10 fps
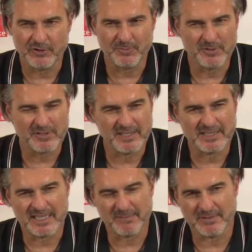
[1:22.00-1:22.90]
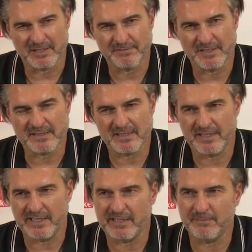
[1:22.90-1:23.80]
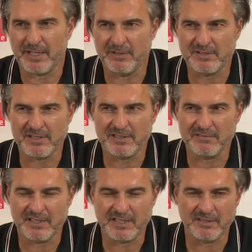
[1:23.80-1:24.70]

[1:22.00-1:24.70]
Rhythmus noch nicht gehabt nach einer 14-tägigen Pause, waren